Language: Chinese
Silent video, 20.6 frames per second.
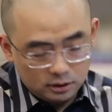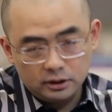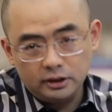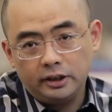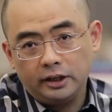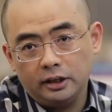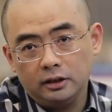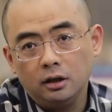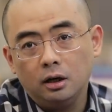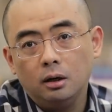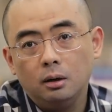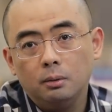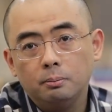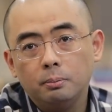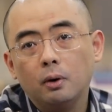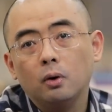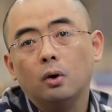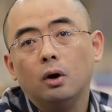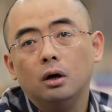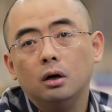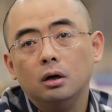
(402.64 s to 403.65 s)
也的
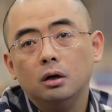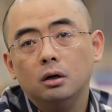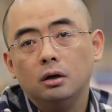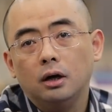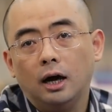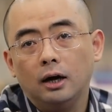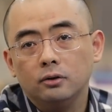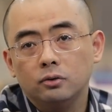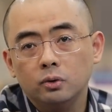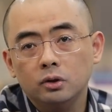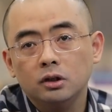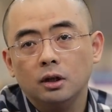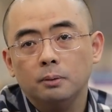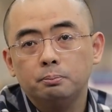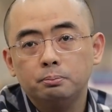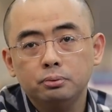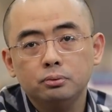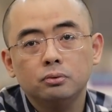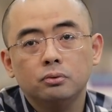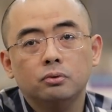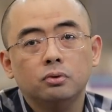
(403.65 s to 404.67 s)
曝光啊，所以呢
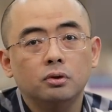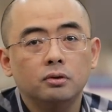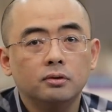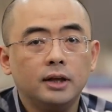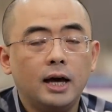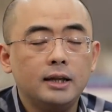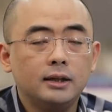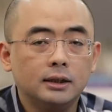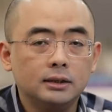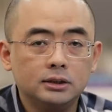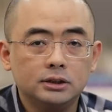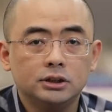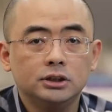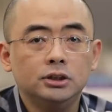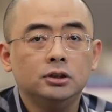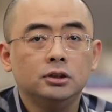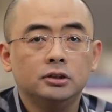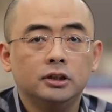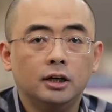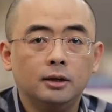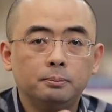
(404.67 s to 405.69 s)
不存在呢歧
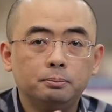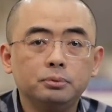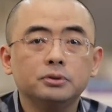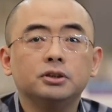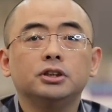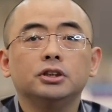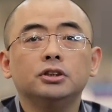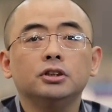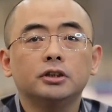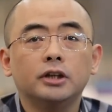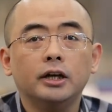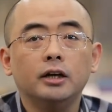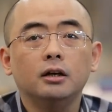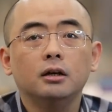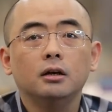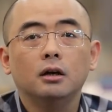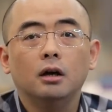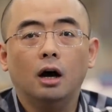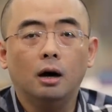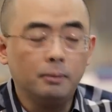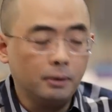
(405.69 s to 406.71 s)
视谁，不歧视谁，
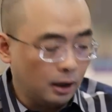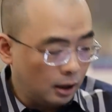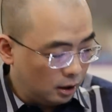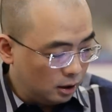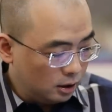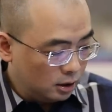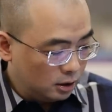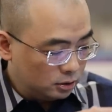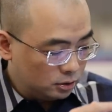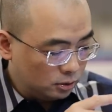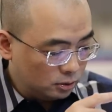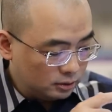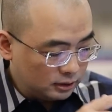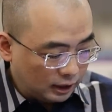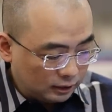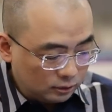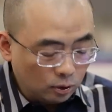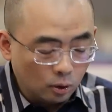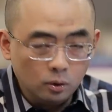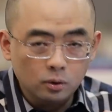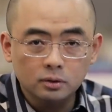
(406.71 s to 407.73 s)
好不好？就是
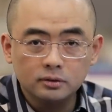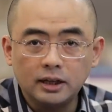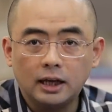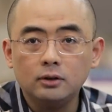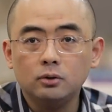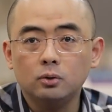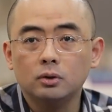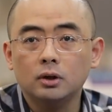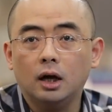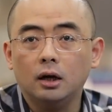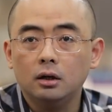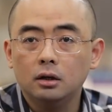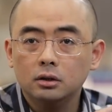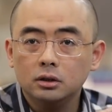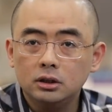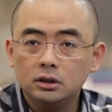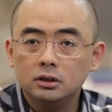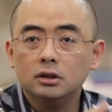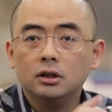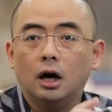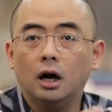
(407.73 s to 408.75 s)
男同男女的
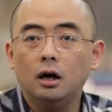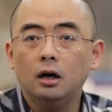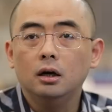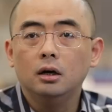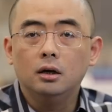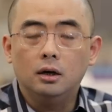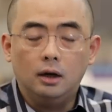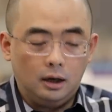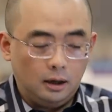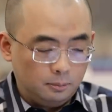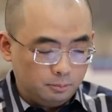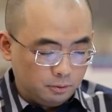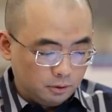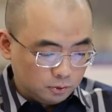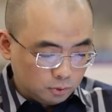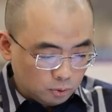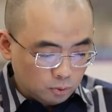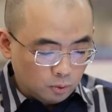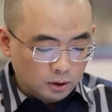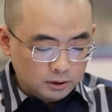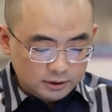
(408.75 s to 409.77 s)
一起搞啊，不过
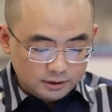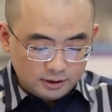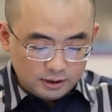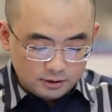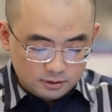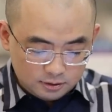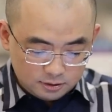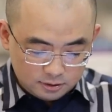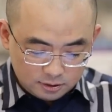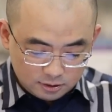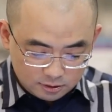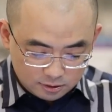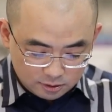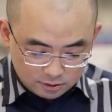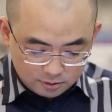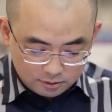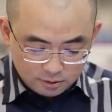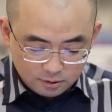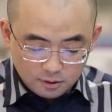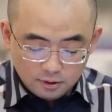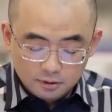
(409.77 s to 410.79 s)
中国现在这
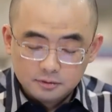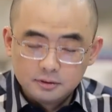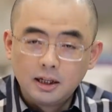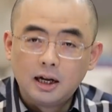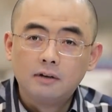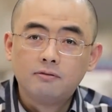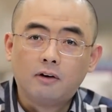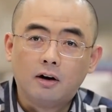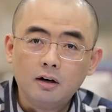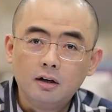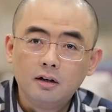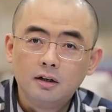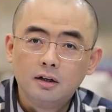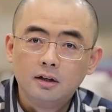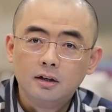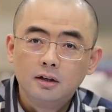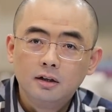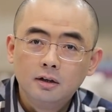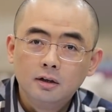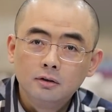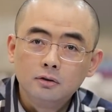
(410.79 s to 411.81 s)
个大家玩的
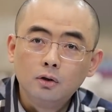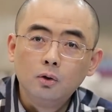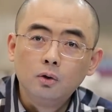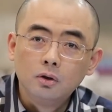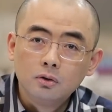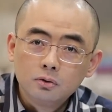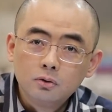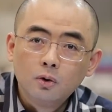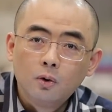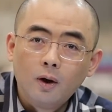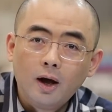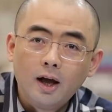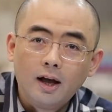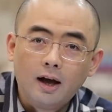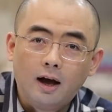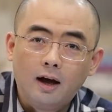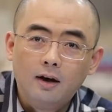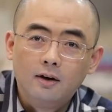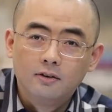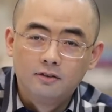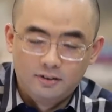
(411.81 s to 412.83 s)
都很愉快
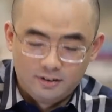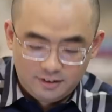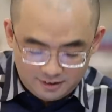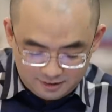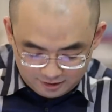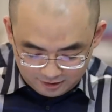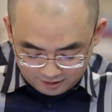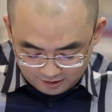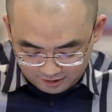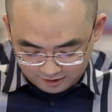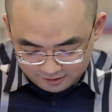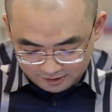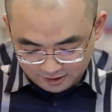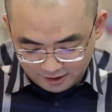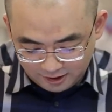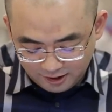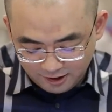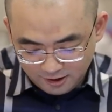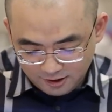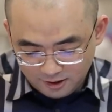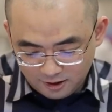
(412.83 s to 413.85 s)
啊，这
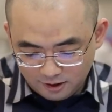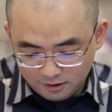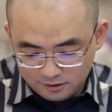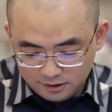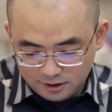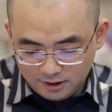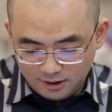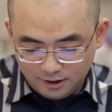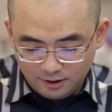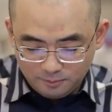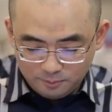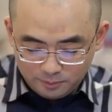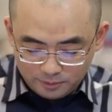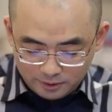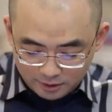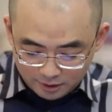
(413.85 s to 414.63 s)
个好这个。